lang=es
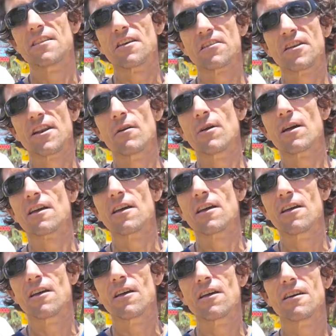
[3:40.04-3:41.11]
tercera vez
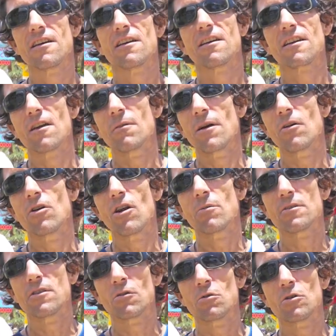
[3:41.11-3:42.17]
que, que vengo a las
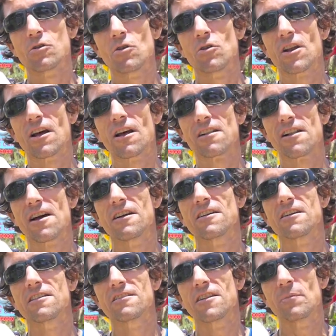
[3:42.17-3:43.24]
24 horas
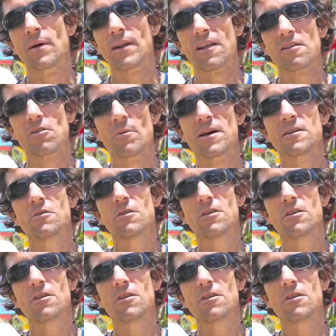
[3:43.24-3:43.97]
Run del Parque Romano.